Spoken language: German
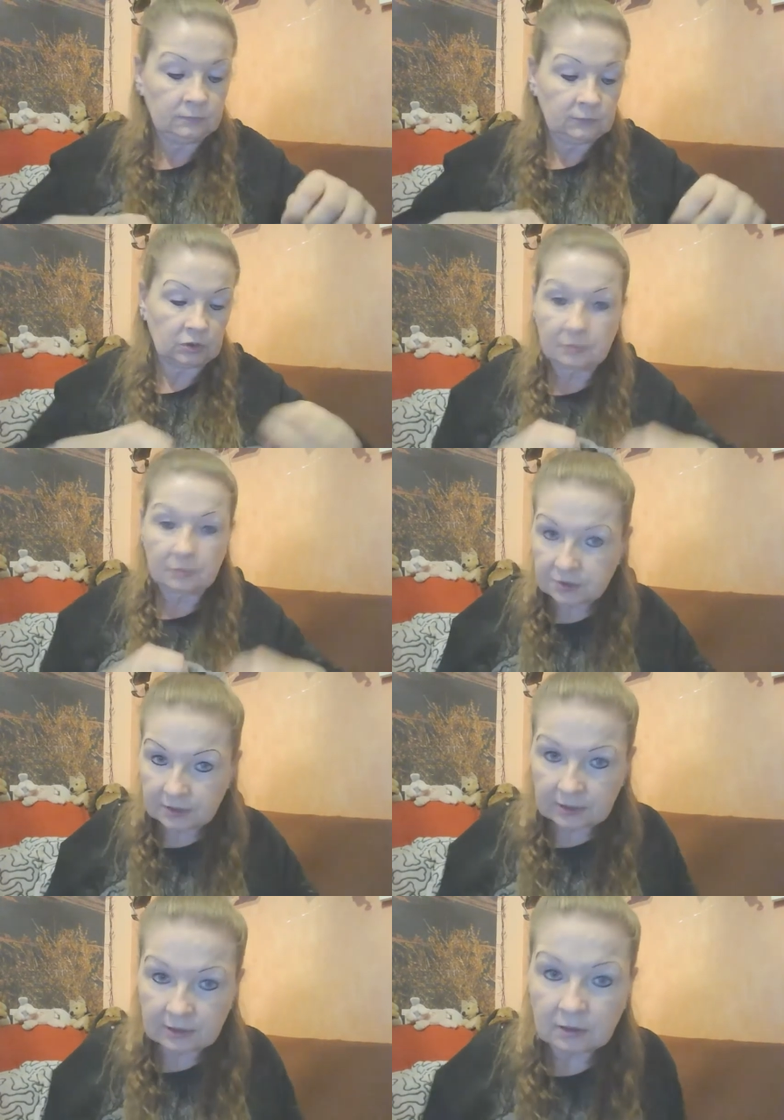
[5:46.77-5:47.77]
So, da müsst ihr
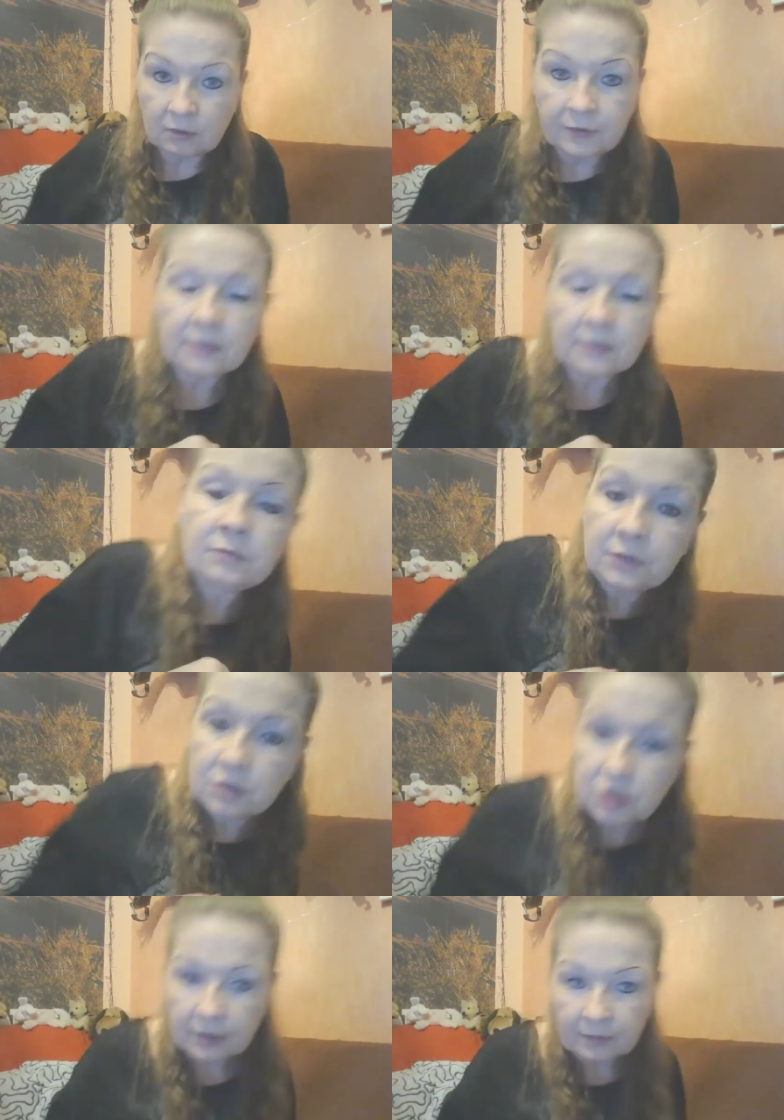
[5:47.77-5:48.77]
dann darauf achten, wie
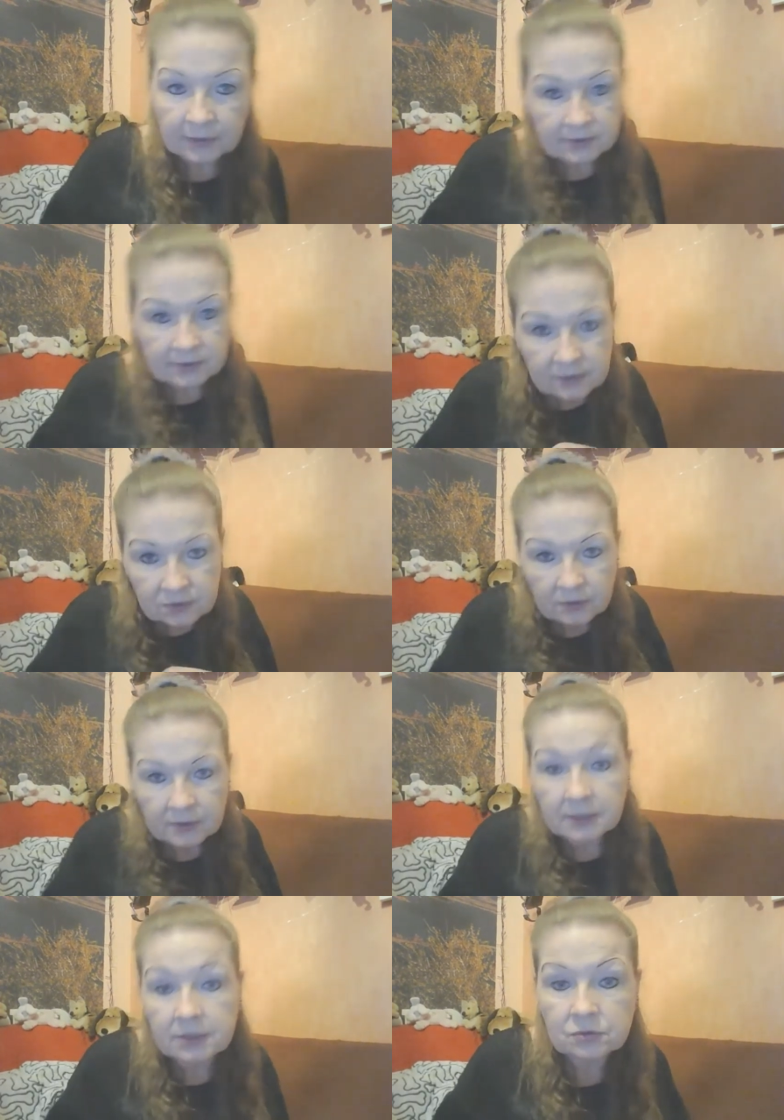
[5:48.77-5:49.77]
stramm das sein soll,
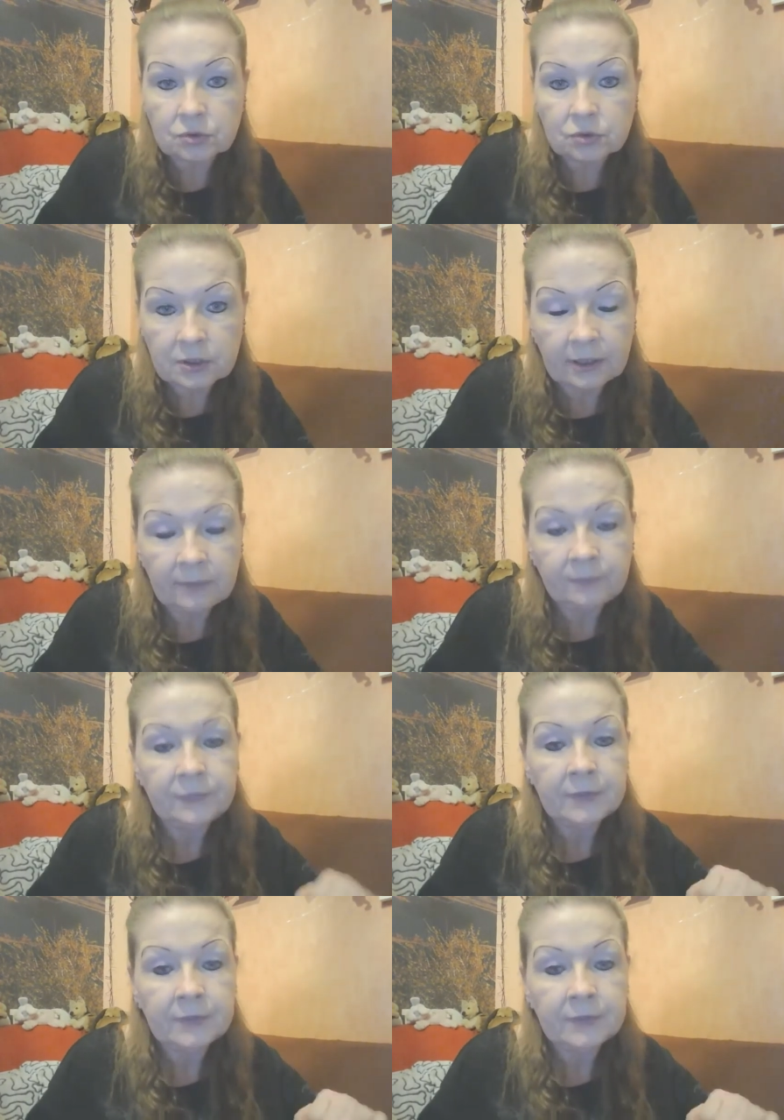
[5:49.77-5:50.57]
nicht zu stramm.